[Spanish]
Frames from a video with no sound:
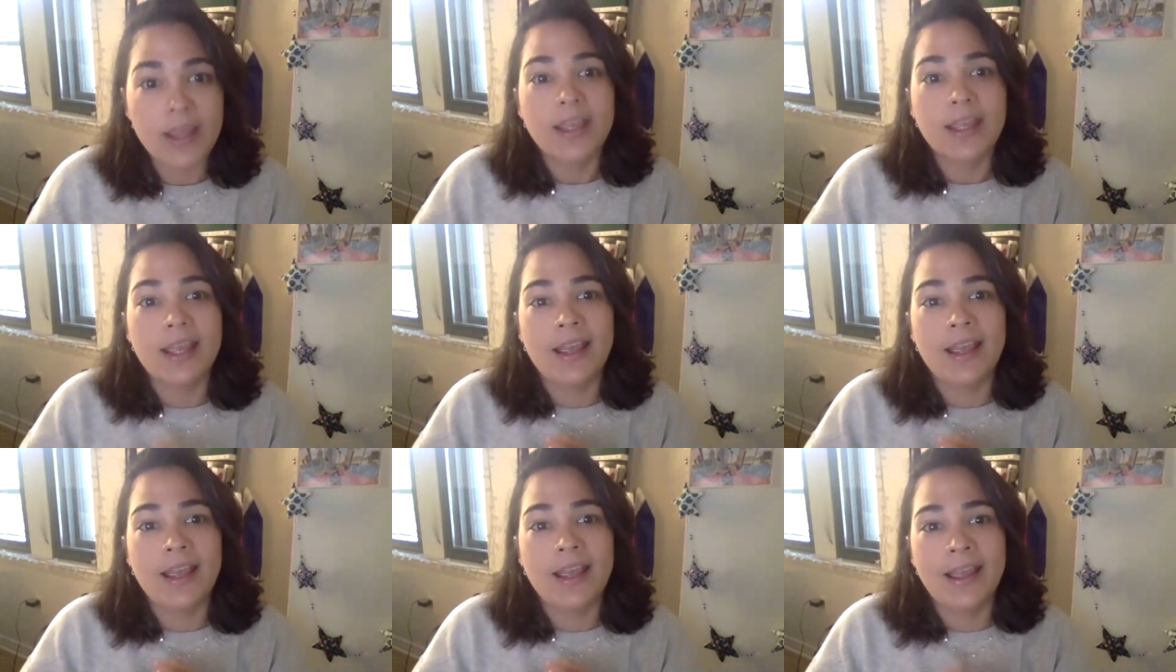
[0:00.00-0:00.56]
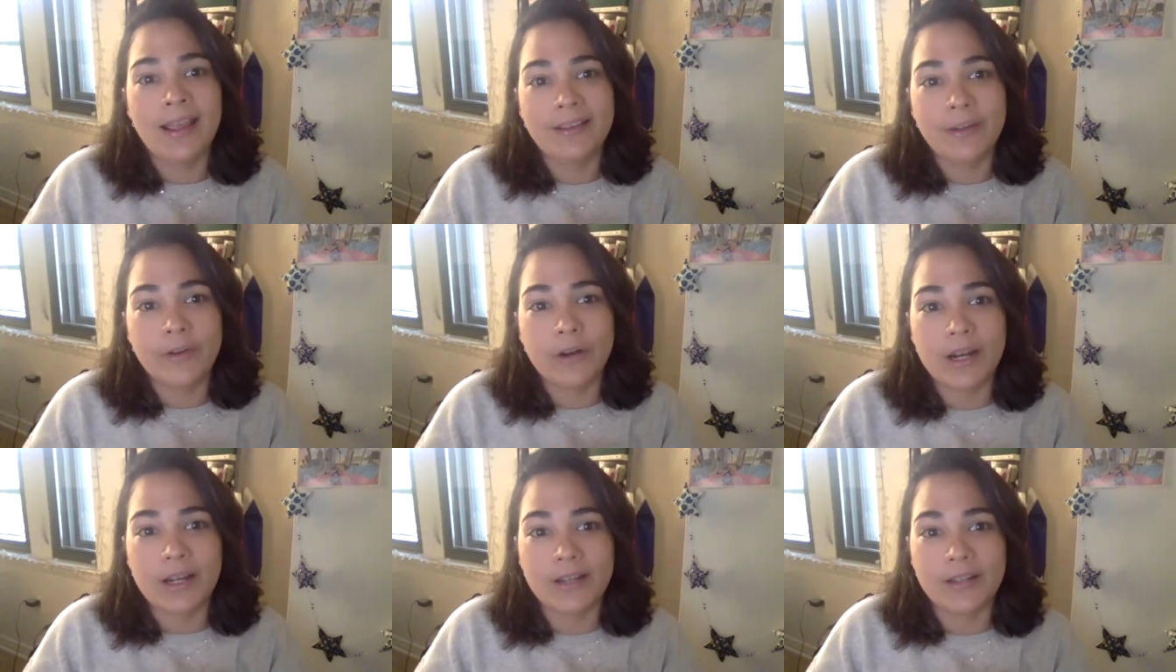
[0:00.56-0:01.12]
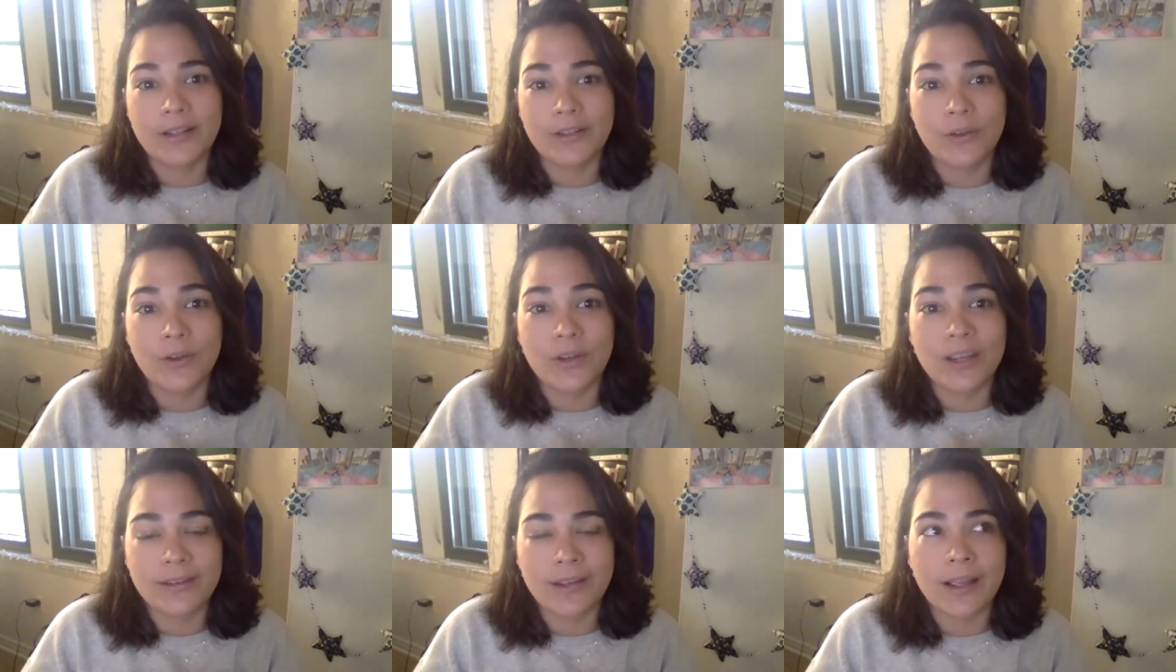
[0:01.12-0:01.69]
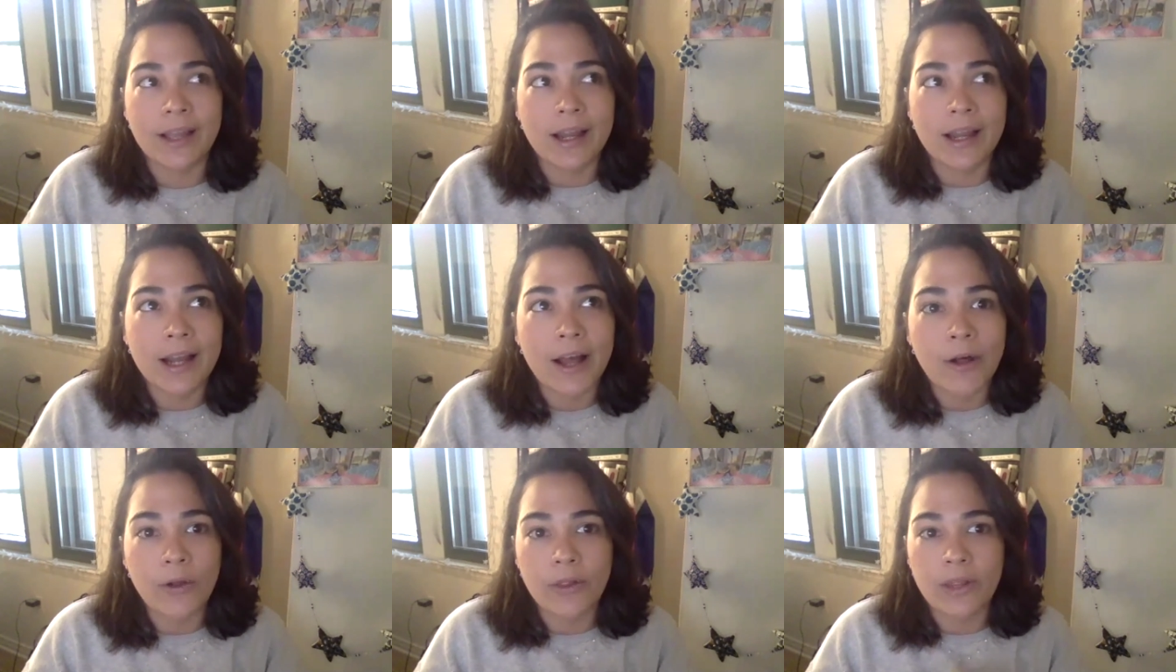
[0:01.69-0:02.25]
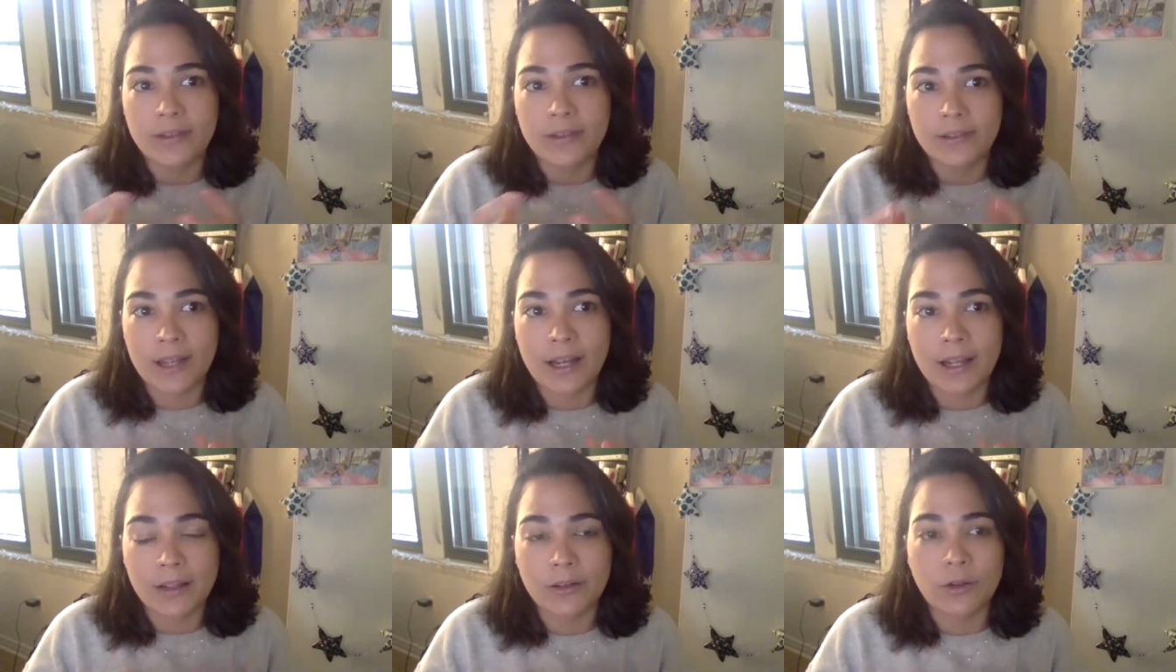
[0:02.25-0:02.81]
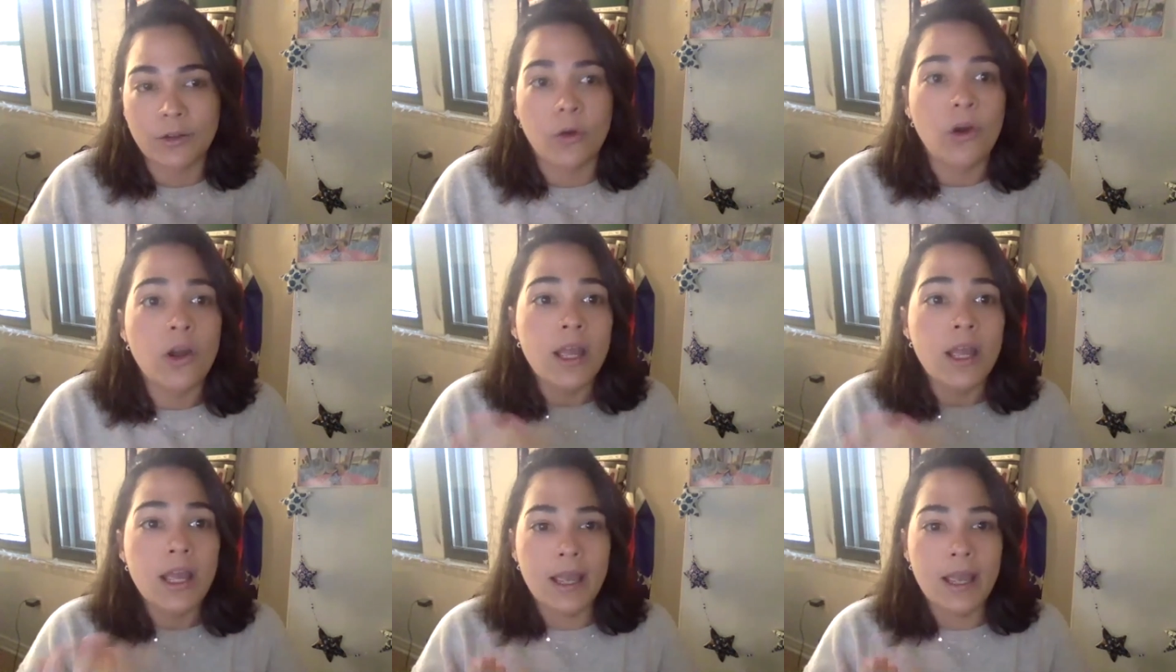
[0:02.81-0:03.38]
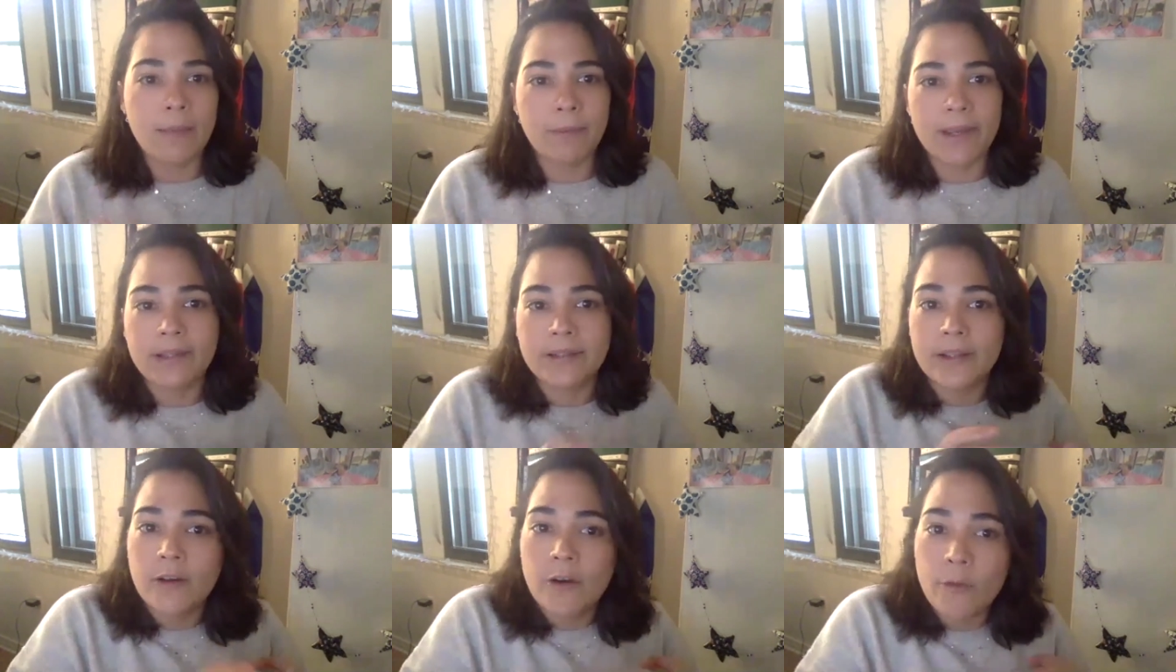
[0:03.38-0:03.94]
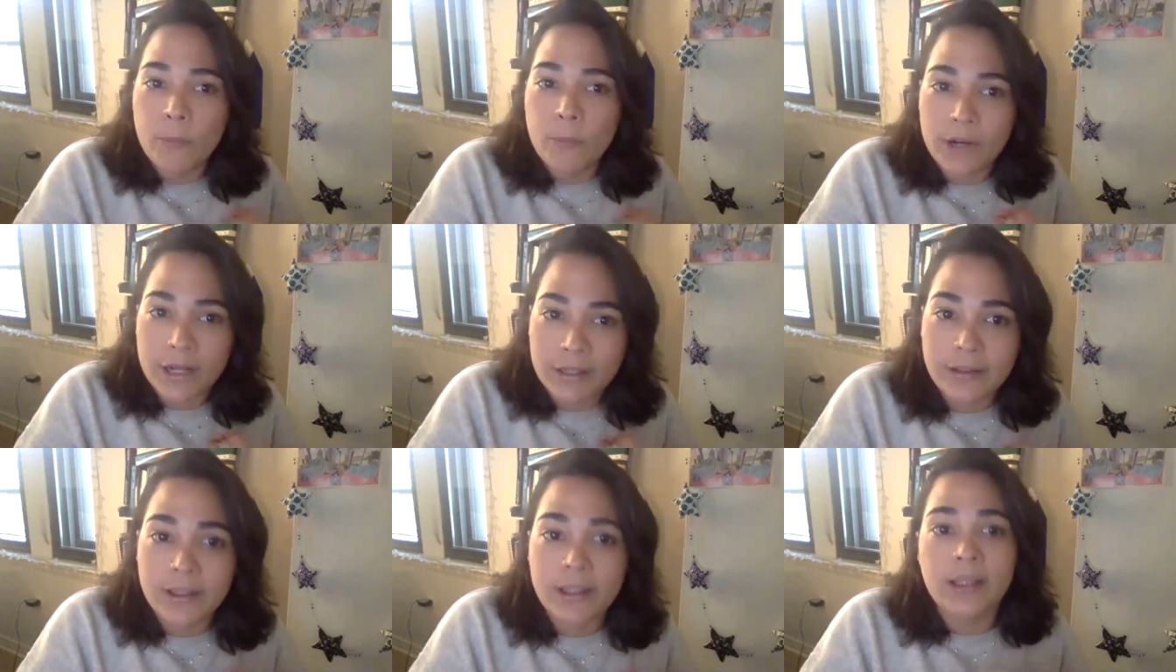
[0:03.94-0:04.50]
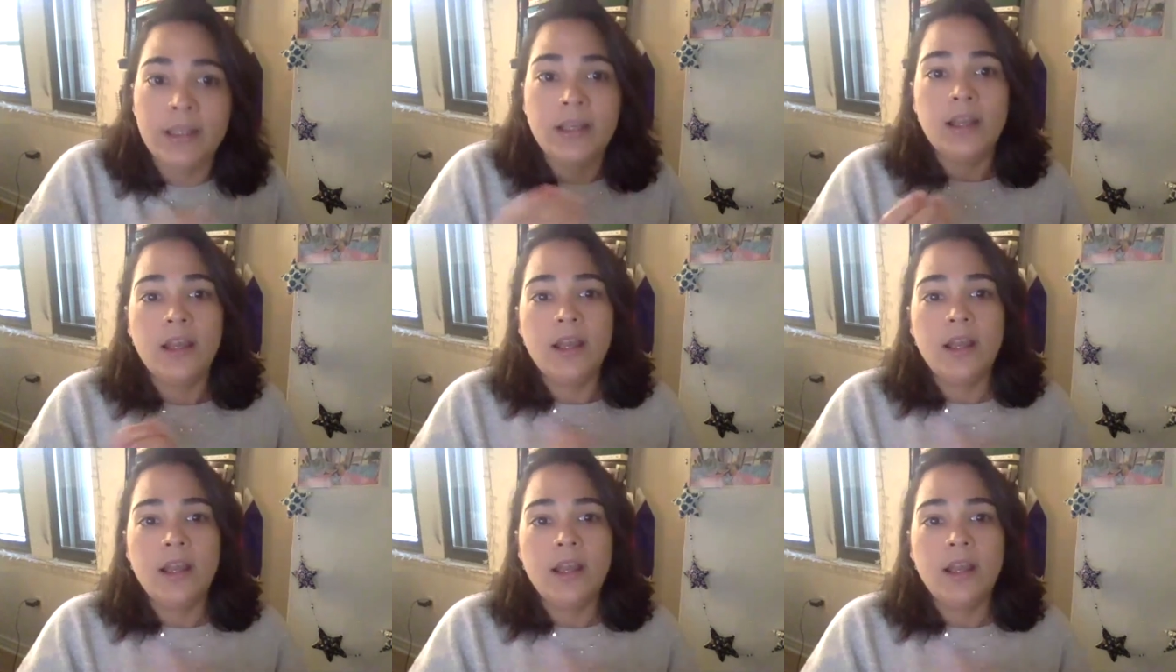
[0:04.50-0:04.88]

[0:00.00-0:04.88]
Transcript: que es esta organización que se ha encargado de hacer esto en países como en Haití,